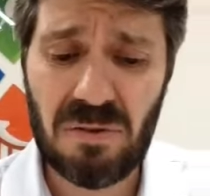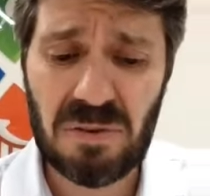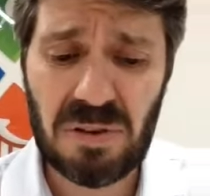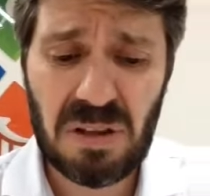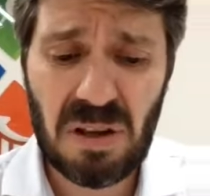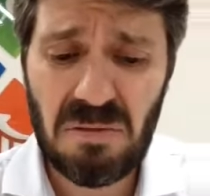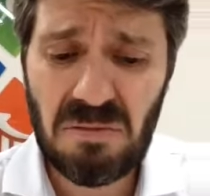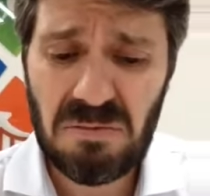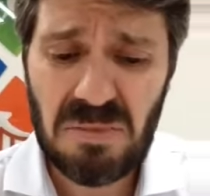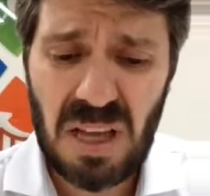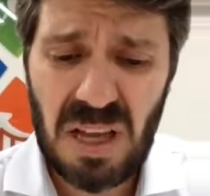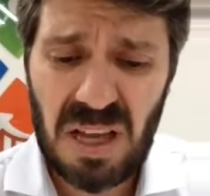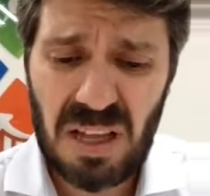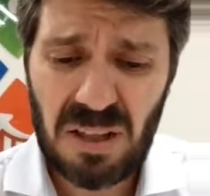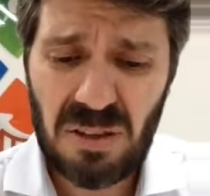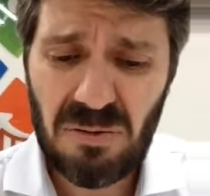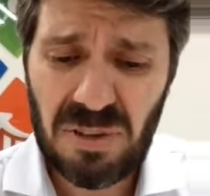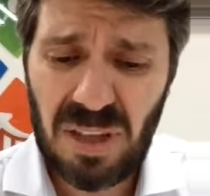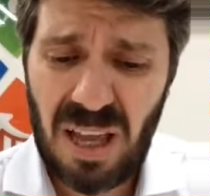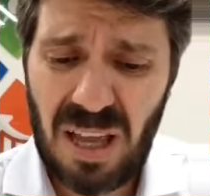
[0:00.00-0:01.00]
Então,
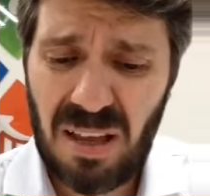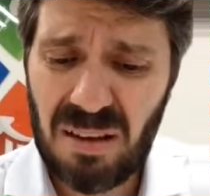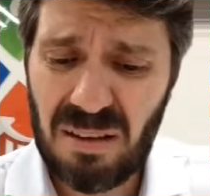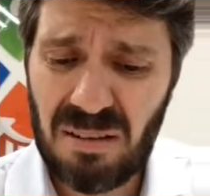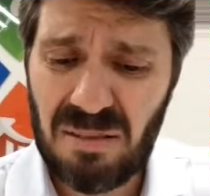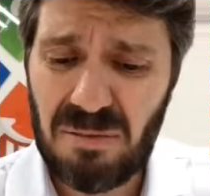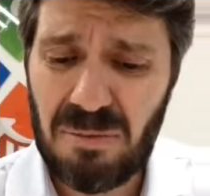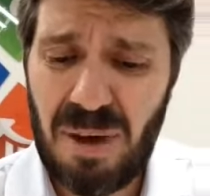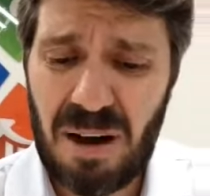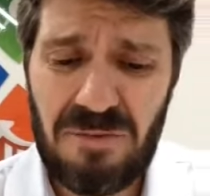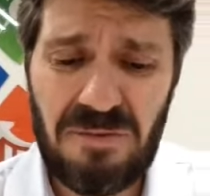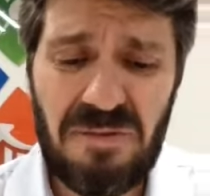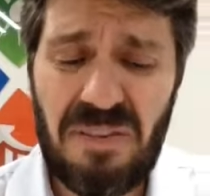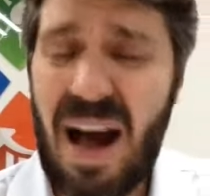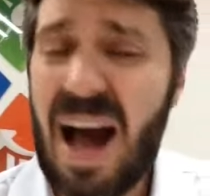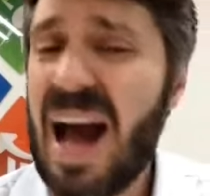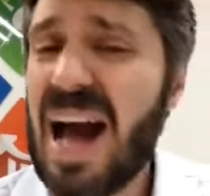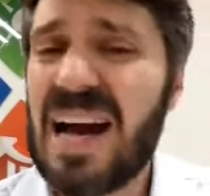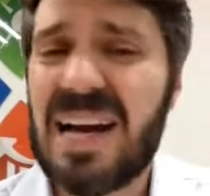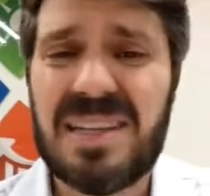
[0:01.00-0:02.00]
não tem uma
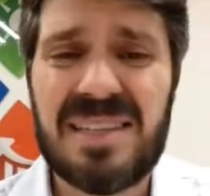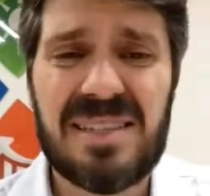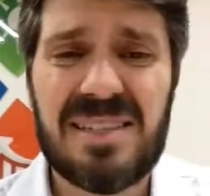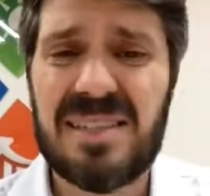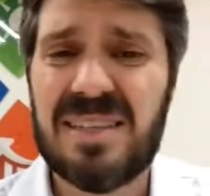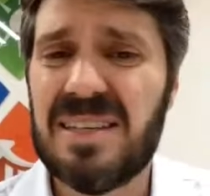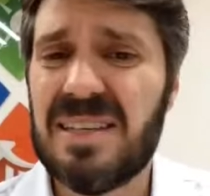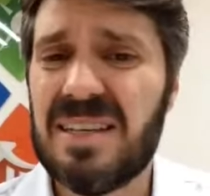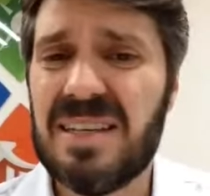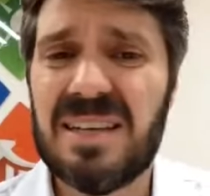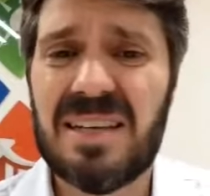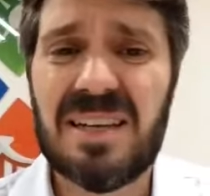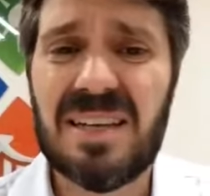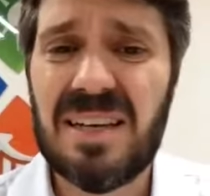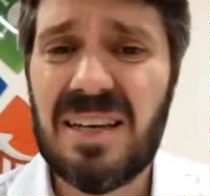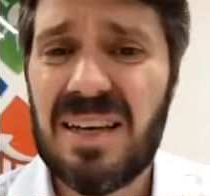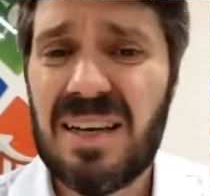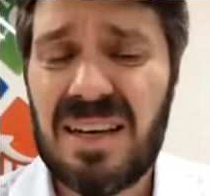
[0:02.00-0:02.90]
fase.